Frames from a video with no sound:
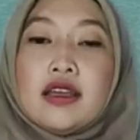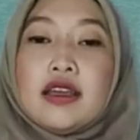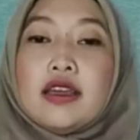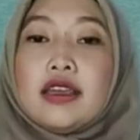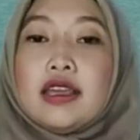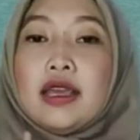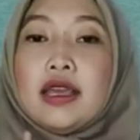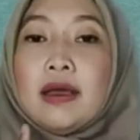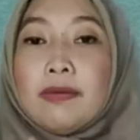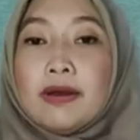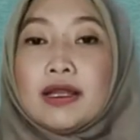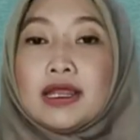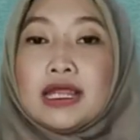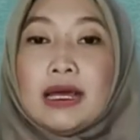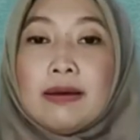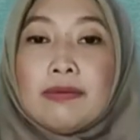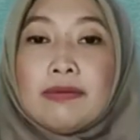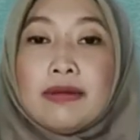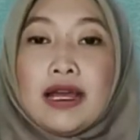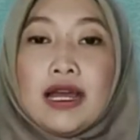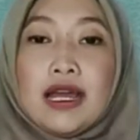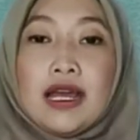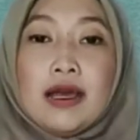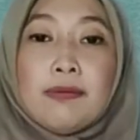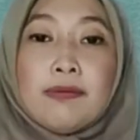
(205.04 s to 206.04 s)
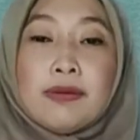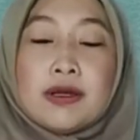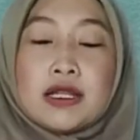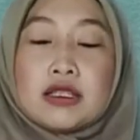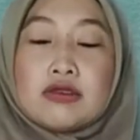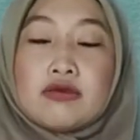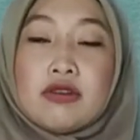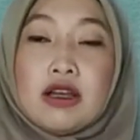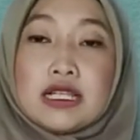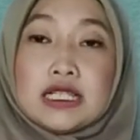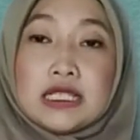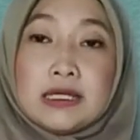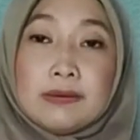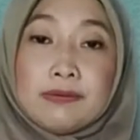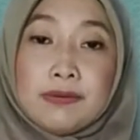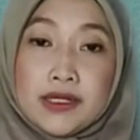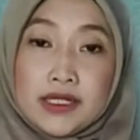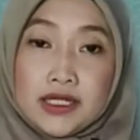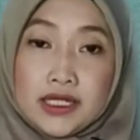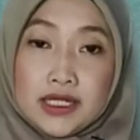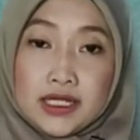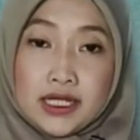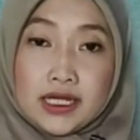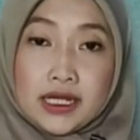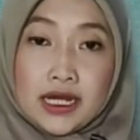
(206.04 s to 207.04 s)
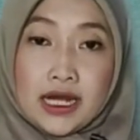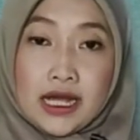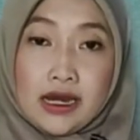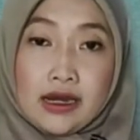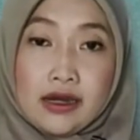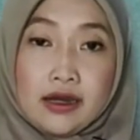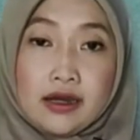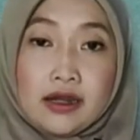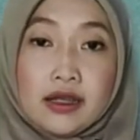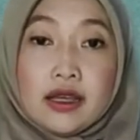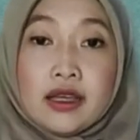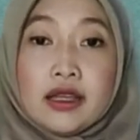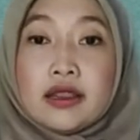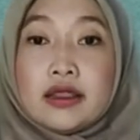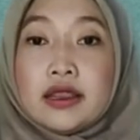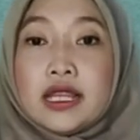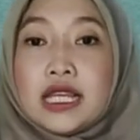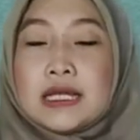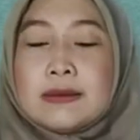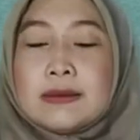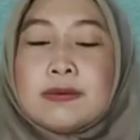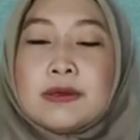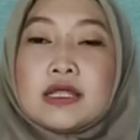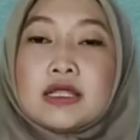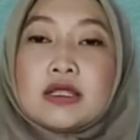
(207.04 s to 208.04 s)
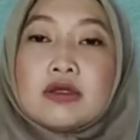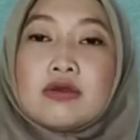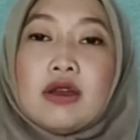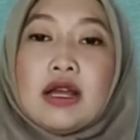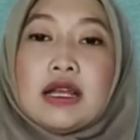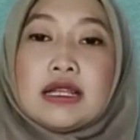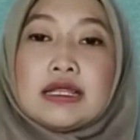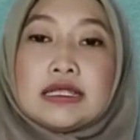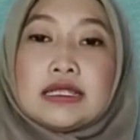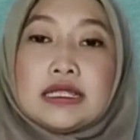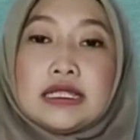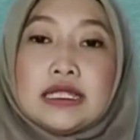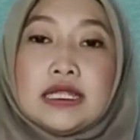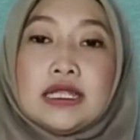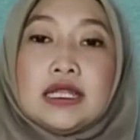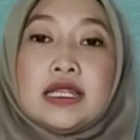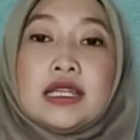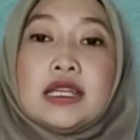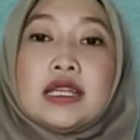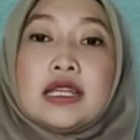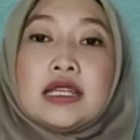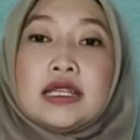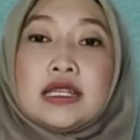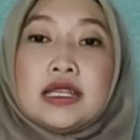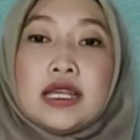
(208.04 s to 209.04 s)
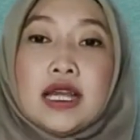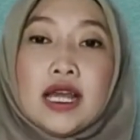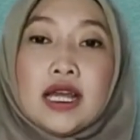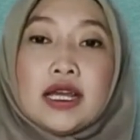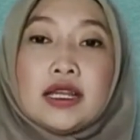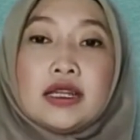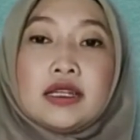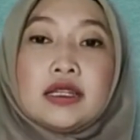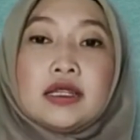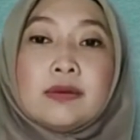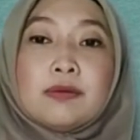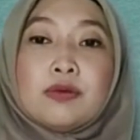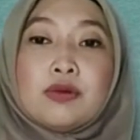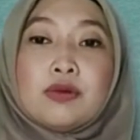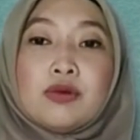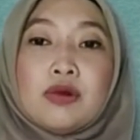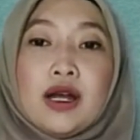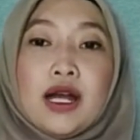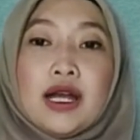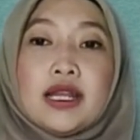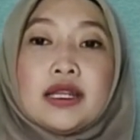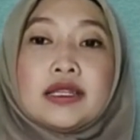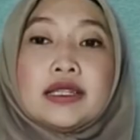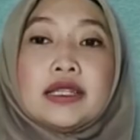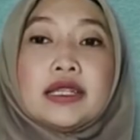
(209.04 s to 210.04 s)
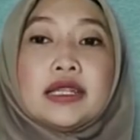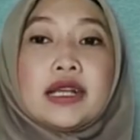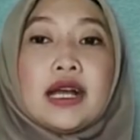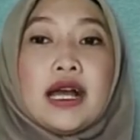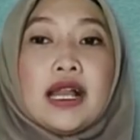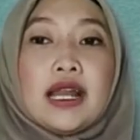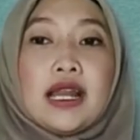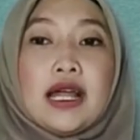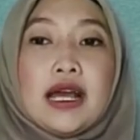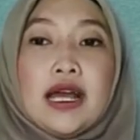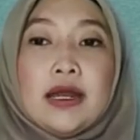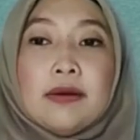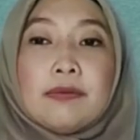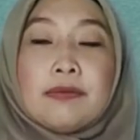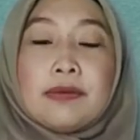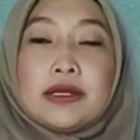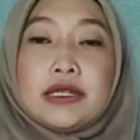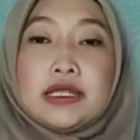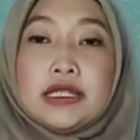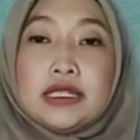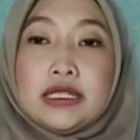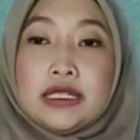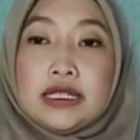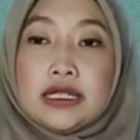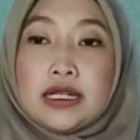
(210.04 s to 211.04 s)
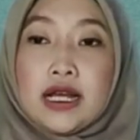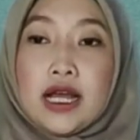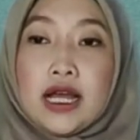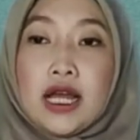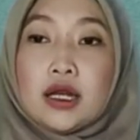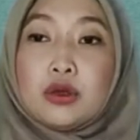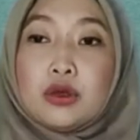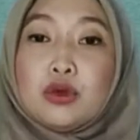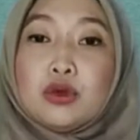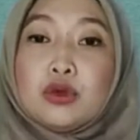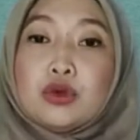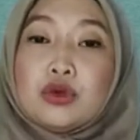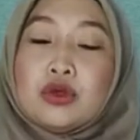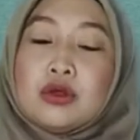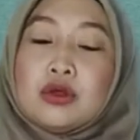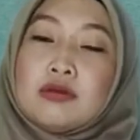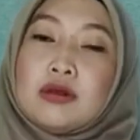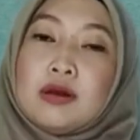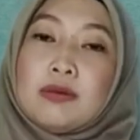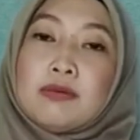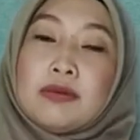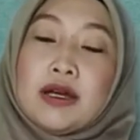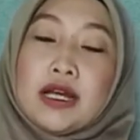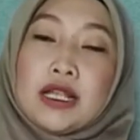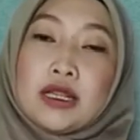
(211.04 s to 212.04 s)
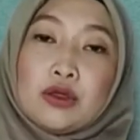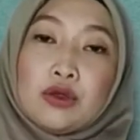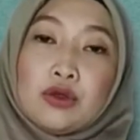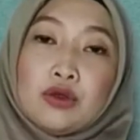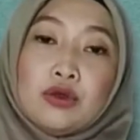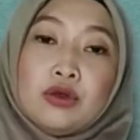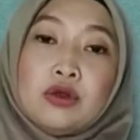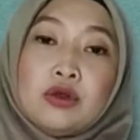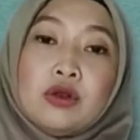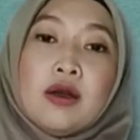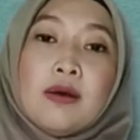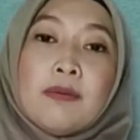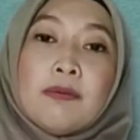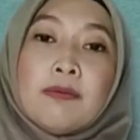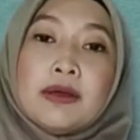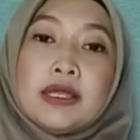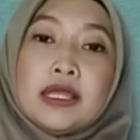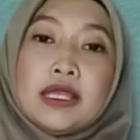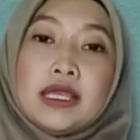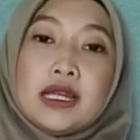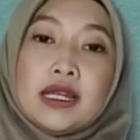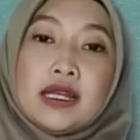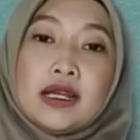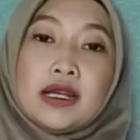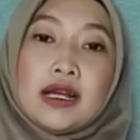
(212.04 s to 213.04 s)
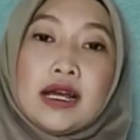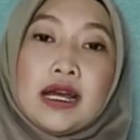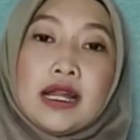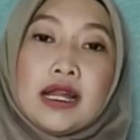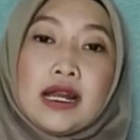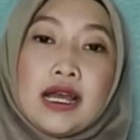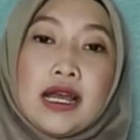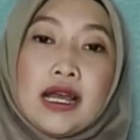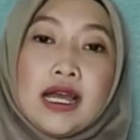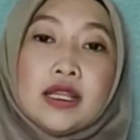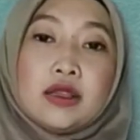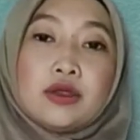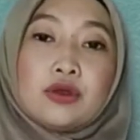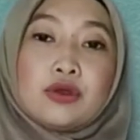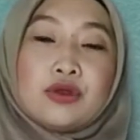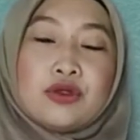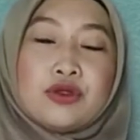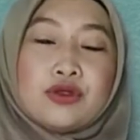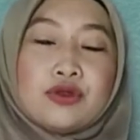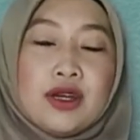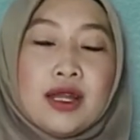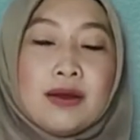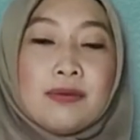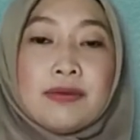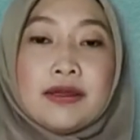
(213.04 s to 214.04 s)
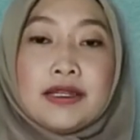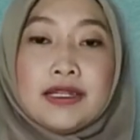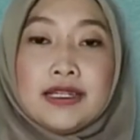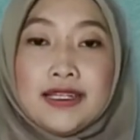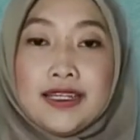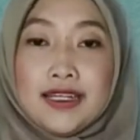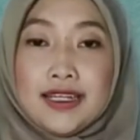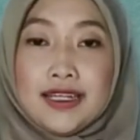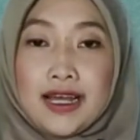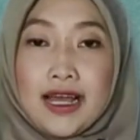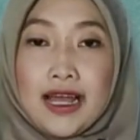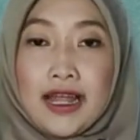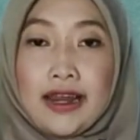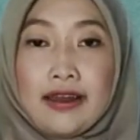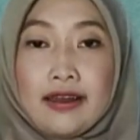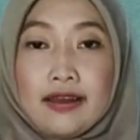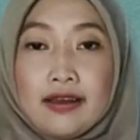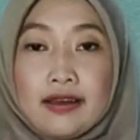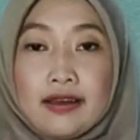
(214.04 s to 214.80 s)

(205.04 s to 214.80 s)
Yang pertama, persuasi pendidikan. Teks persuasi yang dibuat di kalangan pendidikan untuk membantu penyelenggaraan tujuan pendidikan.